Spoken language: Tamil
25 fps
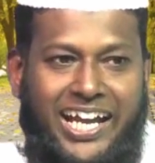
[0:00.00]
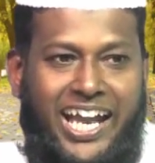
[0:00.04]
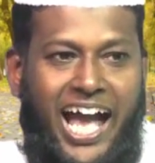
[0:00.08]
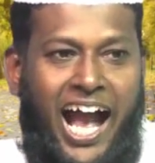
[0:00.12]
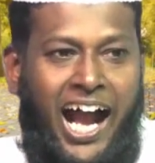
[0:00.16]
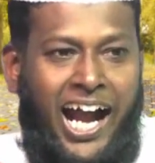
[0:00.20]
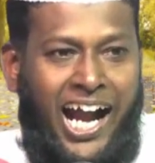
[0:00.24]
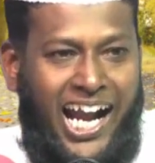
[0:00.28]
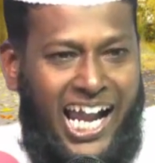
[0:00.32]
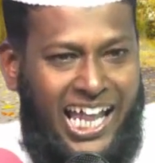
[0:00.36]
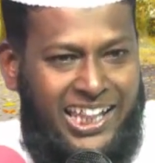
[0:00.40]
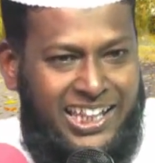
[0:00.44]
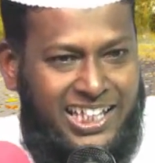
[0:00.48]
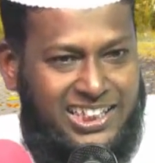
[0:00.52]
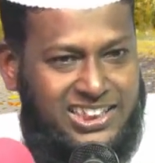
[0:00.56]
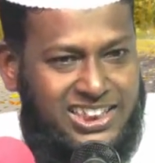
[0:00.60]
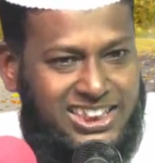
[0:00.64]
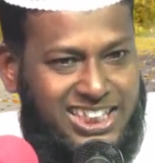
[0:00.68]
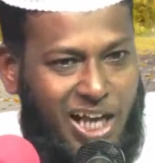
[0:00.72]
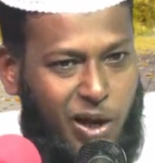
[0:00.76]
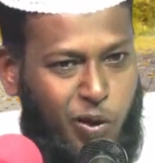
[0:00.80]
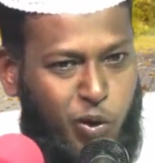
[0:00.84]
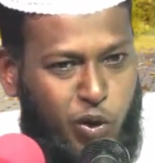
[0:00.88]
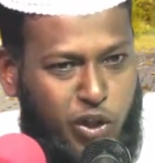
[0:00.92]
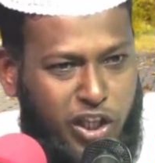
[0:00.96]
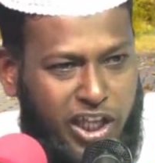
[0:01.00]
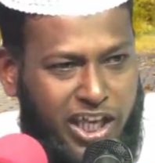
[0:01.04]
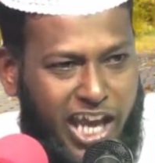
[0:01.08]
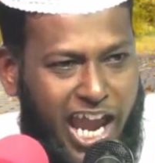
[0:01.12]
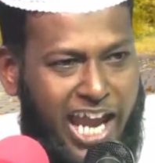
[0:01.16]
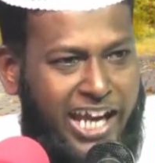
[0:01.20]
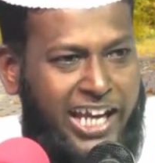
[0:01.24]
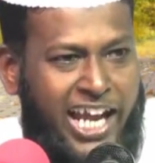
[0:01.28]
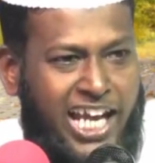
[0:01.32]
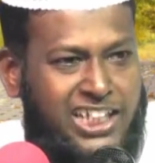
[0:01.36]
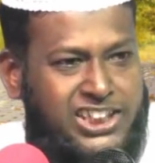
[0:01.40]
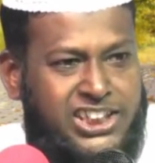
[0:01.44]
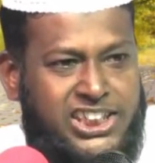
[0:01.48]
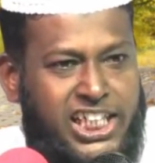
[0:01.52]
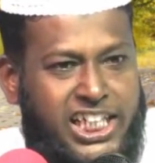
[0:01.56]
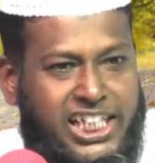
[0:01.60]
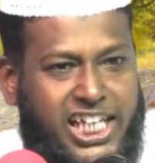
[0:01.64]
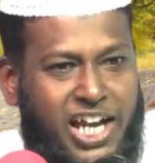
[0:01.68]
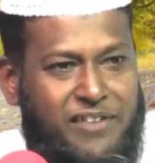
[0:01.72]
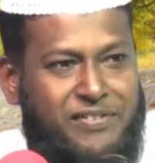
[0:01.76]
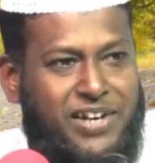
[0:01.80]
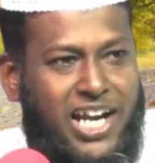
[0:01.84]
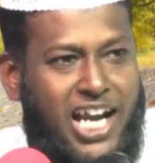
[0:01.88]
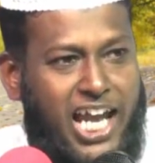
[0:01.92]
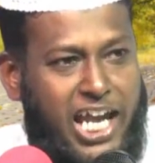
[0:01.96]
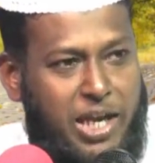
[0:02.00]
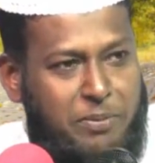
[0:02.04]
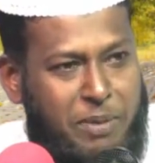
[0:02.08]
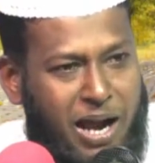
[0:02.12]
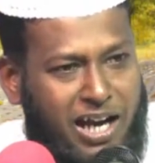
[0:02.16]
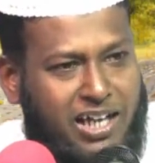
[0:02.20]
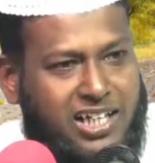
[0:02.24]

நாங்கள் அந்த சவுதியை நேசிக்கவில்லை